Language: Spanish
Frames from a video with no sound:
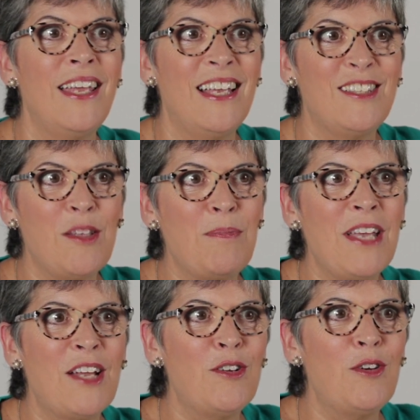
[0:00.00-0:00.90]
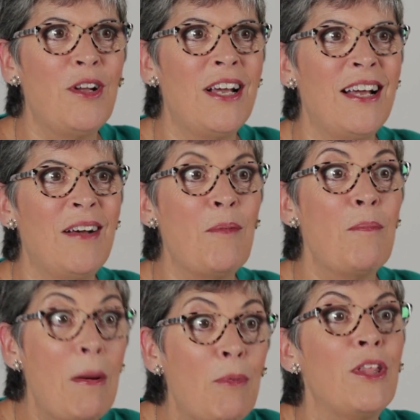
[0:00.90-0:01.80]
este piano ah,
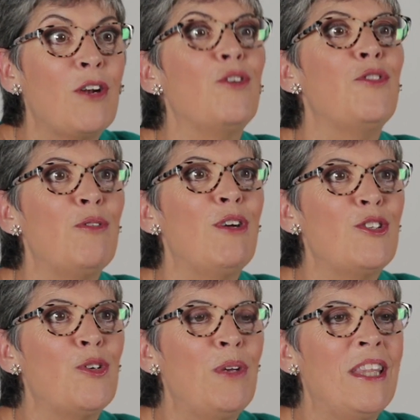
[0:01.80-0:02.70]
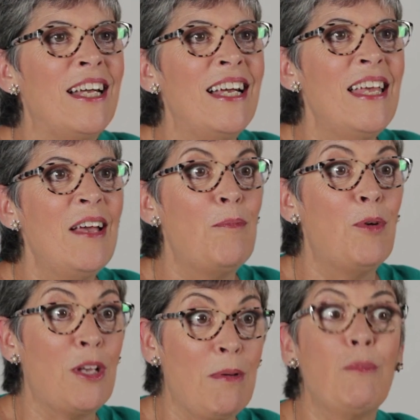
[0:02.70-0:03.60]
va a poder continuar su vida
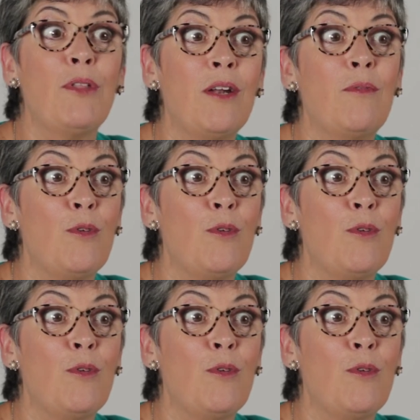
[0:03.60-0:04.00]
porque va a poder